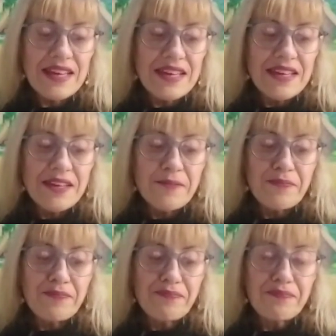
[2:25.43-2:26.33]

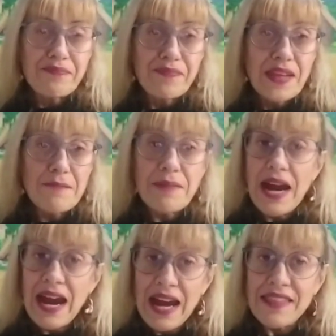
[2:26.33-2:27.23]
em,
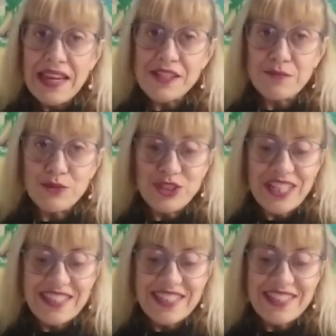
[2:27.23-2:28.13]
baja de las
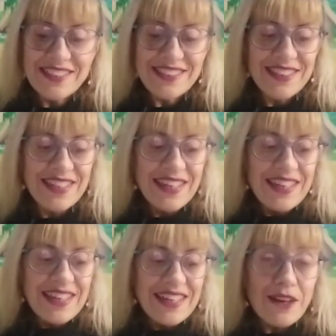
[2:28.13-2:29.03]
montañas
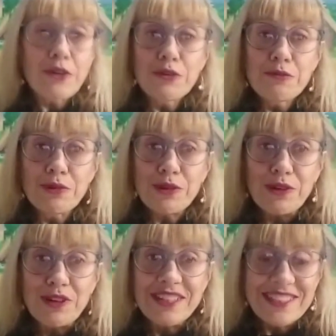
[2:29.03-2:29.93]
con un
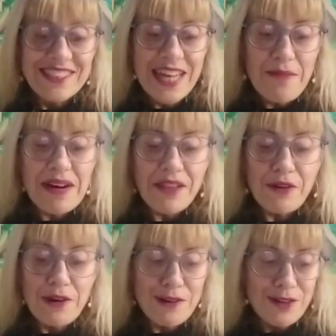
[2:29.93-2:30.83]
burro
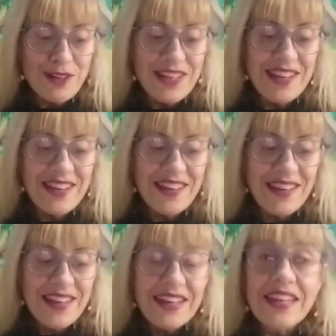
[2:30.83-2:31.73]
llamado Lor
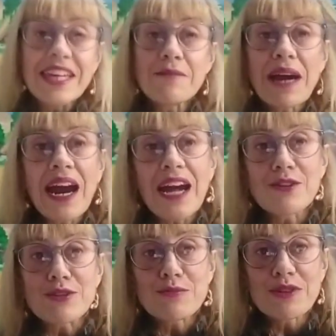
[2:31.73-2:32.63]
y baja a
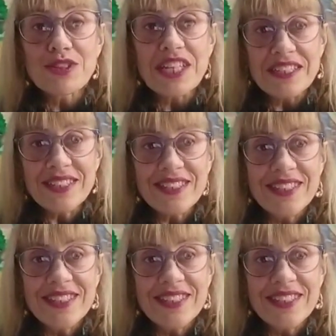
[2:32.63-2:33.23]
los montes.